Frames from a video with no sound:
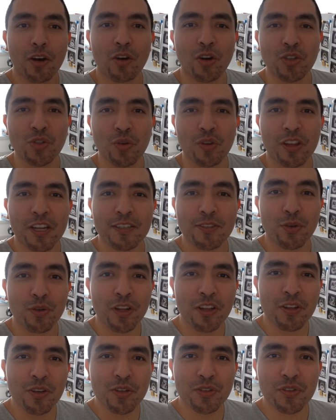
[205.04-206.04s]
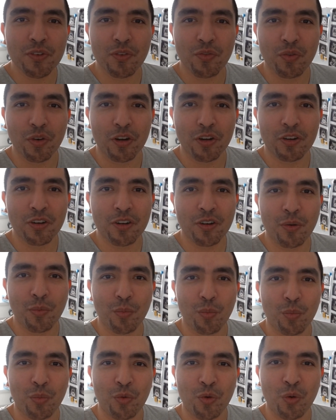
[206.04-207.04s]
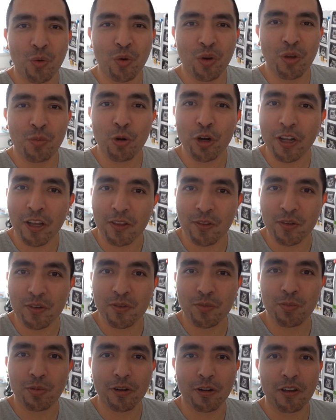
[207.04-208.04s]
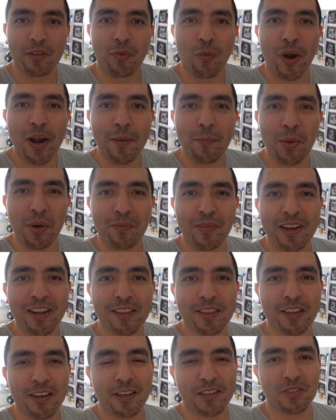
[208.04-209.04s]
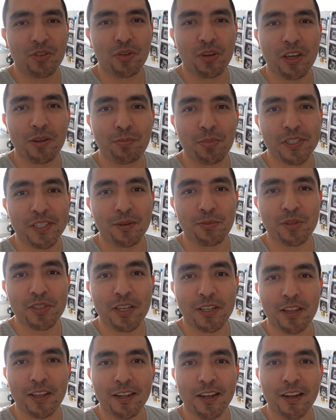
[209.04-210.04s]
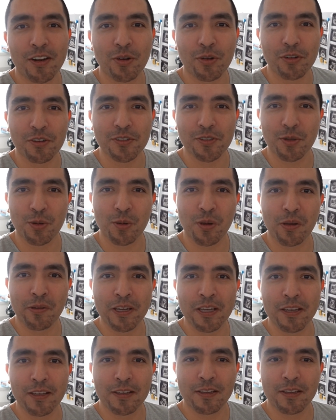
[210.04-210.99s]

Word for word: Los ultrasonidos fueron muy bonitos porque fue la primera interacción que empezamos a tener con nuestro bebé.